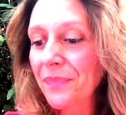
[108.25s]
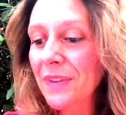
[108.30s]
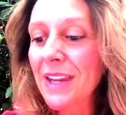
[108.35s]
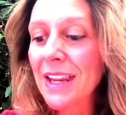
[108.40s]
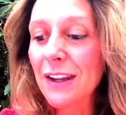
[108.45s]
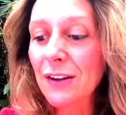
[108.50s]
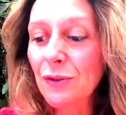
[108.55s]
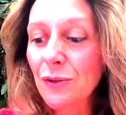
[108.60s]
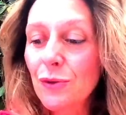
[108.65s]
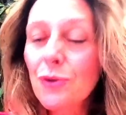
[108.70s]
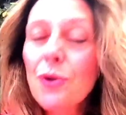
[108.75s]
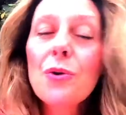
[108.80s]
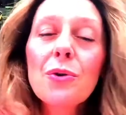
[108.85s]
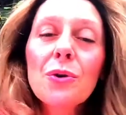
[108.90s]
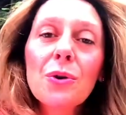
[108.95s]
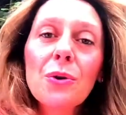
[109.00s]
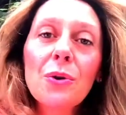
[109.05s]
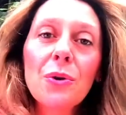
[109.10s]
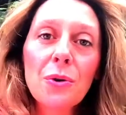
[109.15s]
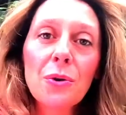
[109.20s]
che
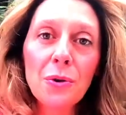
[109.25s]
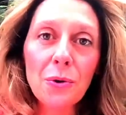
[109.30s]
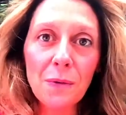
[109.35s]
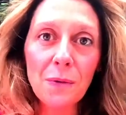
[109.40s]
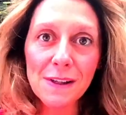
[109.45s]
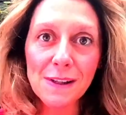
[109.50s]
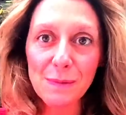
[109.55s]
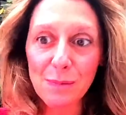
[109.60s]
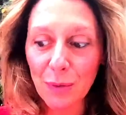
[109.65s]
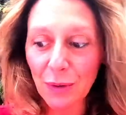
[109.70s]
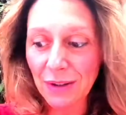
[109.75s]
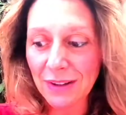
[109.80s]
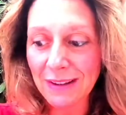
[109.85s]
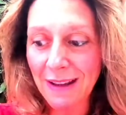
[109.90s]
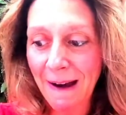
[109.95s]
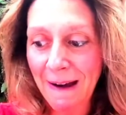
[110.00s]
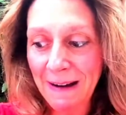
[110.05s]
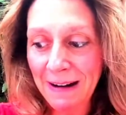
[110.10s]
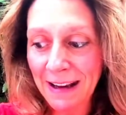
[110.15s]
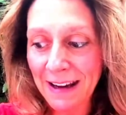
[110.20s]
sorgono in noi
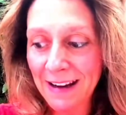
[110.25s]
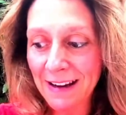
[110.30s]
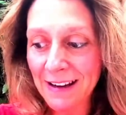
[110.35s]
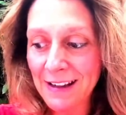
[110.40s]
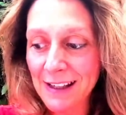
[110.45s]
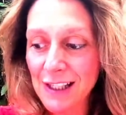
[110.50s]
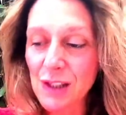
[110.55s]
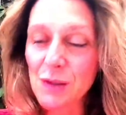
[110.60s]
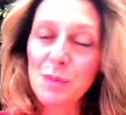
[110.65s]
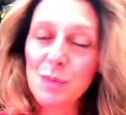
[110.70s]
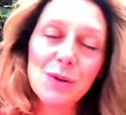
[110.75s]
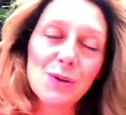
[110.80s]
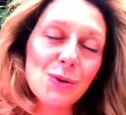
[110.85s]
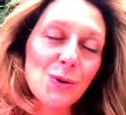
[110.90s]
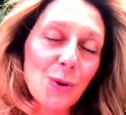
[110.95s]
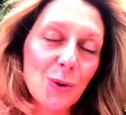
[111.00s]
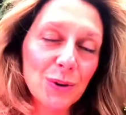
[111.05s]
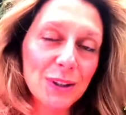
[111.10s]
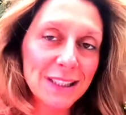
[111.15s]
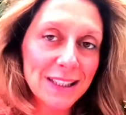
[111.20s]
spontanee
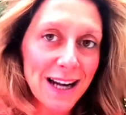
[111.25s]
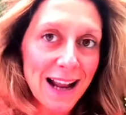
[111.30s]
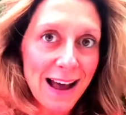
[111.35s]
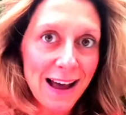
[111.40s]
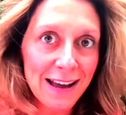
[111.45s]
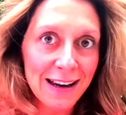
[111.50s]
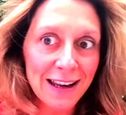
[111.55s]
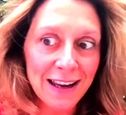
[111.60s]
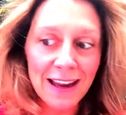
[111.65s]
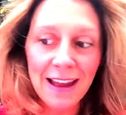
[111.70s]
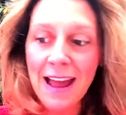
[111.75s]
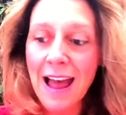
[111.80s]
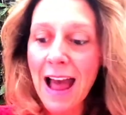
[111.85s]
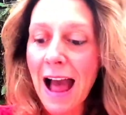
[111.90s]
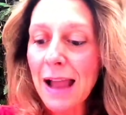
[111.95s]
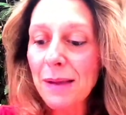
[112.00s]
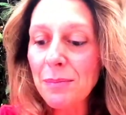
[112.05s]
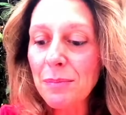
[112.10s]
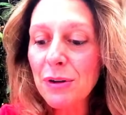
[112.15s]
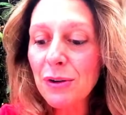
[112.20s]
spesso contrarie
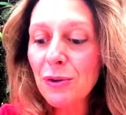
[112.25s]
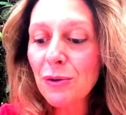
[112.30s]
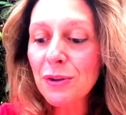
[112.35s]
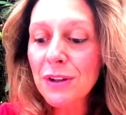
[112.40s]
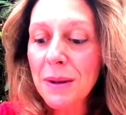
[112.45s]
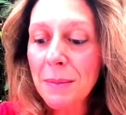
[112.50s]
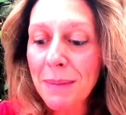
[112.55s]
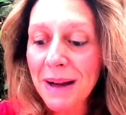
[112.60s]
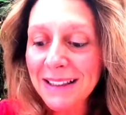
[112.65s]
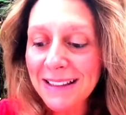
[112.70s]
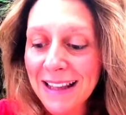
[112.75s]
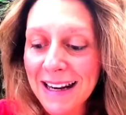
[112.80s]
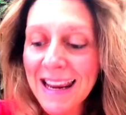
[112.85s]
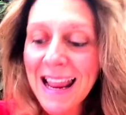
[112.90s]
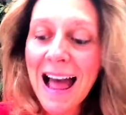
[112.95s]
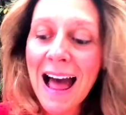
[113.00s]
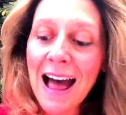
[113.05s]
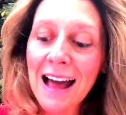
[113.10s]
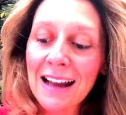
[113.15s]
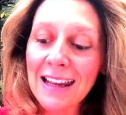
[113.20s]
ai bisogni
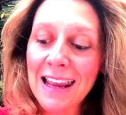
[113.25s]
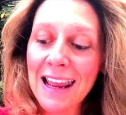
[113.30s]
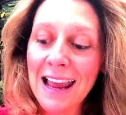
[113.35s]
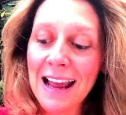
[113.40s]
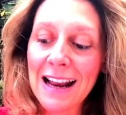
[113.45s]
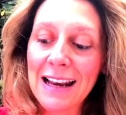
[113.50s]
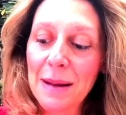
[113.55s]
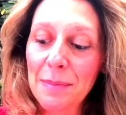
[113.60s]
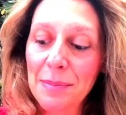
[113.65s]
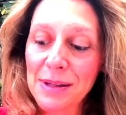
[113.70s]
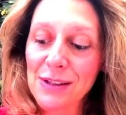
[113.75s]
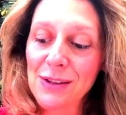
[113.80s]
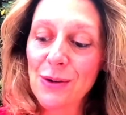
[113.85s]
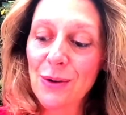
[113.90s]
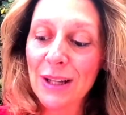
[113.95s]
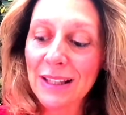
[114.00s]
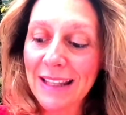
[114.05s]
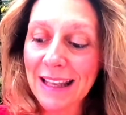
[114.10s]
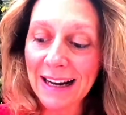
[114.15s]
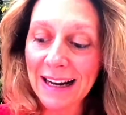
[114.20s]
materiali e alle
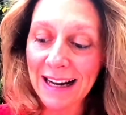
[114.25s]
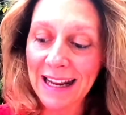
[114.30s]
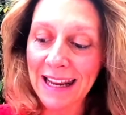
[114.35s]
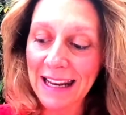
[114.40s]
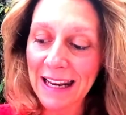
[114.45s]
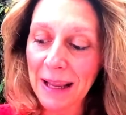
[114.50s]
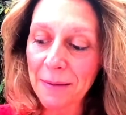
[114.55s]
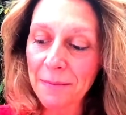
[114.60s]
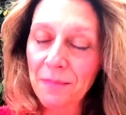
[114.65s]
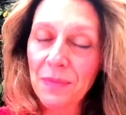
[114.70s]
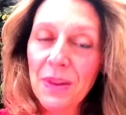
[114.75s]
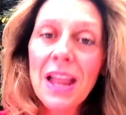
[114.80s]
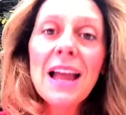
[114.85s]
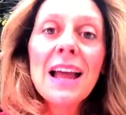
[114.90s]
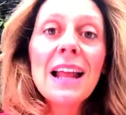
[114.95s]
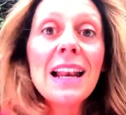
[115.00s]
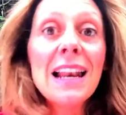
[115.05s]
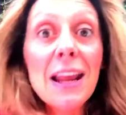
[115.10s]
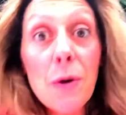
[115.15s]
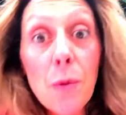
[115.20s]
passioni terrene,
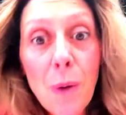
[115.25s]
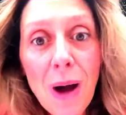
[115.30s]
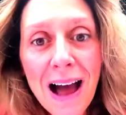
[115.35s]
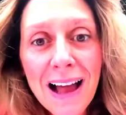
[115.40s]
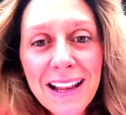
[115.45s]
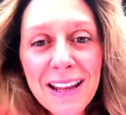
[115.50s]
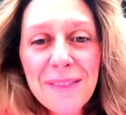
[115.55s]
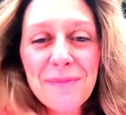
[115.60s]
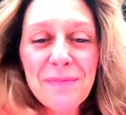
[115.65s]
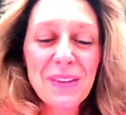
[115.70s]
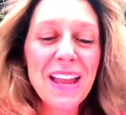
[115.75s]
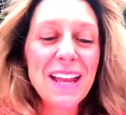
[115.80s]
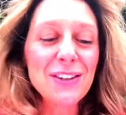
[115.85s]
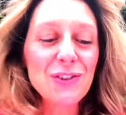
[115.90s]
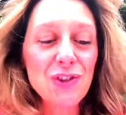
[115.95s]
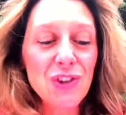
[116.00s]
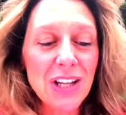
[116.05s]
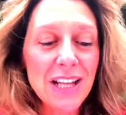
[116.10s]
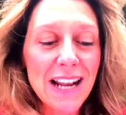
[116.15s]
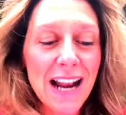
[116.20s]
le quali,
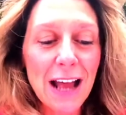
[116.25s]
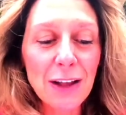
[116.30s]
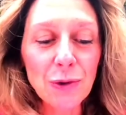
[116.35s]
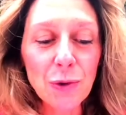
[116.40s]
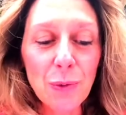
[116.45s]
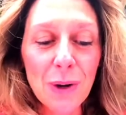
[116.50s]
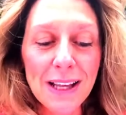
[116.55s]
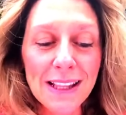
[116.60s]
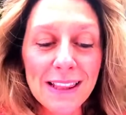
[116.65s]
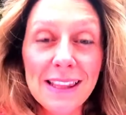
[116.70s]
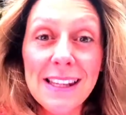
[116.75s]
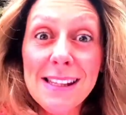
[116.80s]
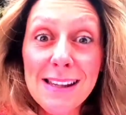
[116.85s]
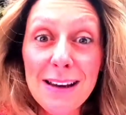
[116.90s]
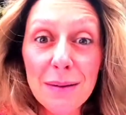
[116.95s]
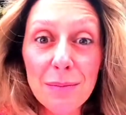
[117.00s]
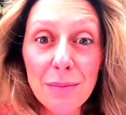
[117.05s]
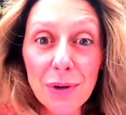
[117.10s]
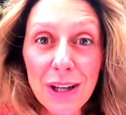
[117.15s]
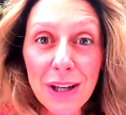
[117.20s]
generando una
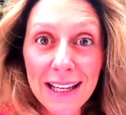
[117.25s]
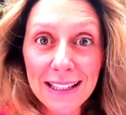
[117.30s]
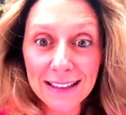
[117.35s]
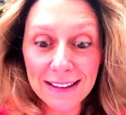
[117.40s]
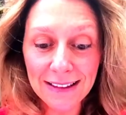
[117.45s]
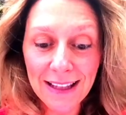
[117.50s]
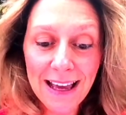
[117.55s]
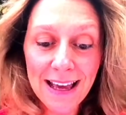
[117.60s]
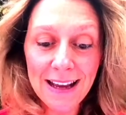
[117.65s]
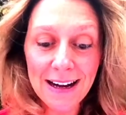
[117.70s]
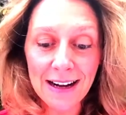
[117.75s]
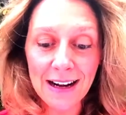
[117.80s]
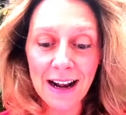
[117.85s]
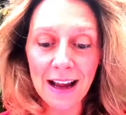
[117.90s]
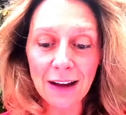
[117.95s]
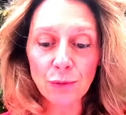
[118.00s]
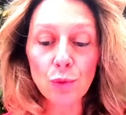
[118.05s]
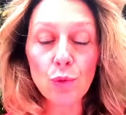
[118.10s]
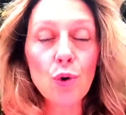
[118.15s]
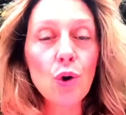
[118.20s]
disarmonia interna
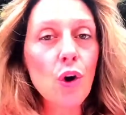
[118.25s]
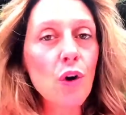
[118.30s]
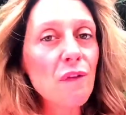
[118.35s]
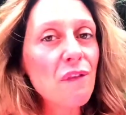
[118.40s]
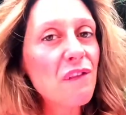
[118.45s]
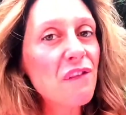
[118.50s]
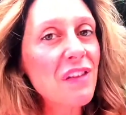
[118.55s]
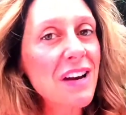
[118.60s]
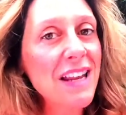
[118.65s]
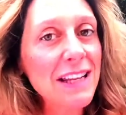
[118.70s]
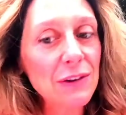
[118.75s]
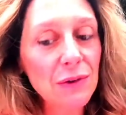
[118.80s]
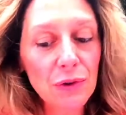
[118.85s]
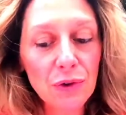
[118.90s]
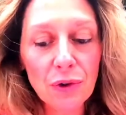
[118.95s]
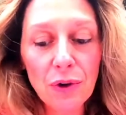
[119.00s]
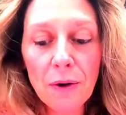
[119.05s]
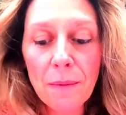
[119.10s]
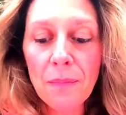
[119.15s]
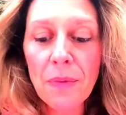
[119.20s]
ed un
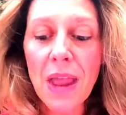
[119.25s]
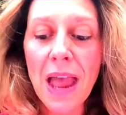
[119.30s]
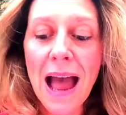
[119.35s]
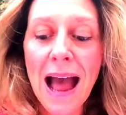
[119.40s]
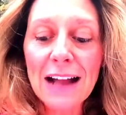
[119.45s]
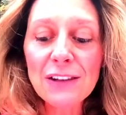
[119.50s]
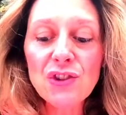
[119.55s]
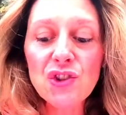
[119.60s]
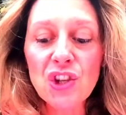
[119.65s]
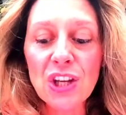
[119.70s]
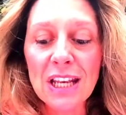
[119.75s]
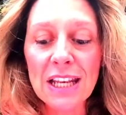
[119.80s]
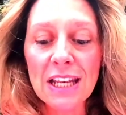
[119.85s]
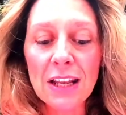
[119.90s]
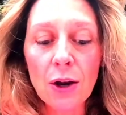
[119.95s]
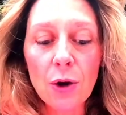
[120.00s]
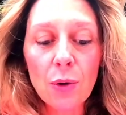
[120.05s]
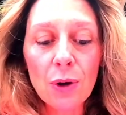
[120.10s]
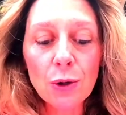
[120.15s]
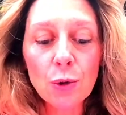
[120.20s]
conflitto,
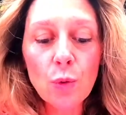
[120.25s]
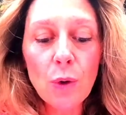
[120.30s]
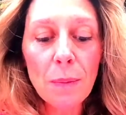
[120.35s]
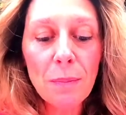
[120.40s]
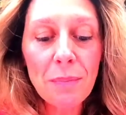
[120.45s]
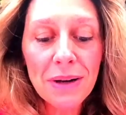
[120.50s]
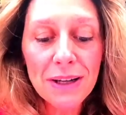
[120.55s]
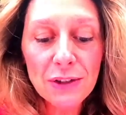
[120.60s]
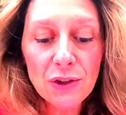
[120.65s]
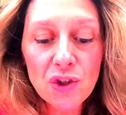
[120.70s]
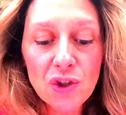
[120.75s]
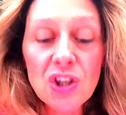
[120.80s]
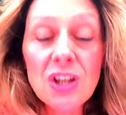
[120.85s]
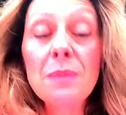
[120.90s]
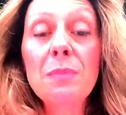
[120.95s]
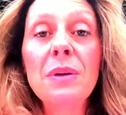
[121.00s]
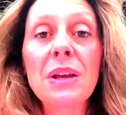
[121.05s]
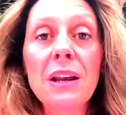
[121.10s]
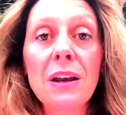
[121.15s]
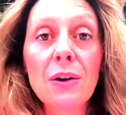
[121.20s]
accennano ai due
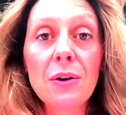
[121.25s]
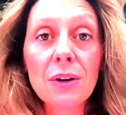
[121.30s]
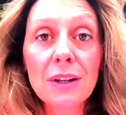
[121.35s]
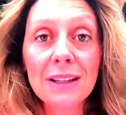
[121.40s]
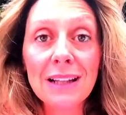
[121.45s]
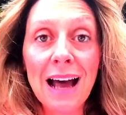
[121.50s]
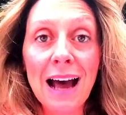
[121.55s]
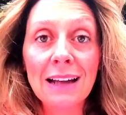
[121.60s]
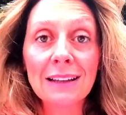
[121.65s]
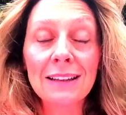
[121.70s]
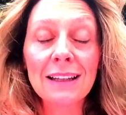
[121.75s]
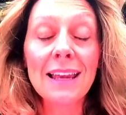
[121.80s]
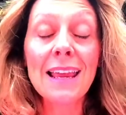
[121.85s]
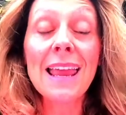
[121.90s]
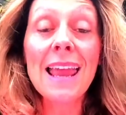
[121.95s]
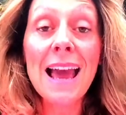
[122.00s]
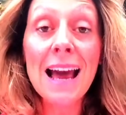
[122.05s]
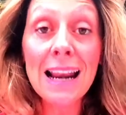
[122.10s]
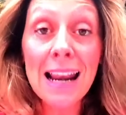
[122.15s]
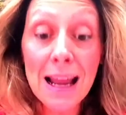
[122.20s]
principi ricordati
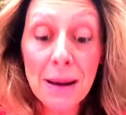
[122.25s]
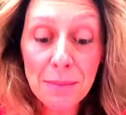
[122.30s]
e alla